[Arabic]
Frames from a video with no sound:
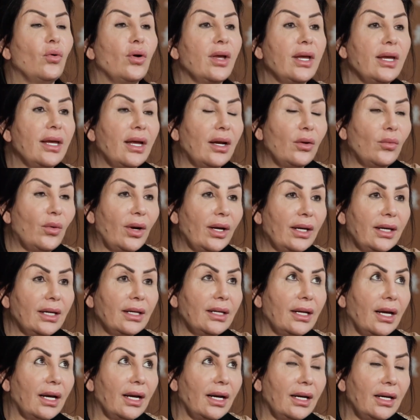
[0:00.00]
وهي
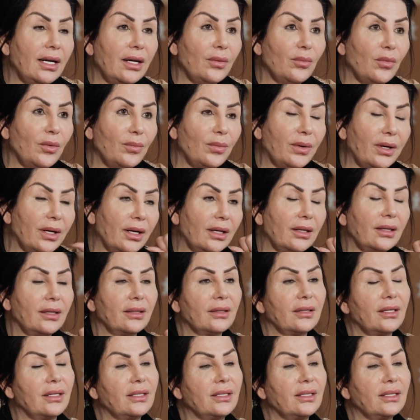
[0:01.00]
الوحيده اللي ممكن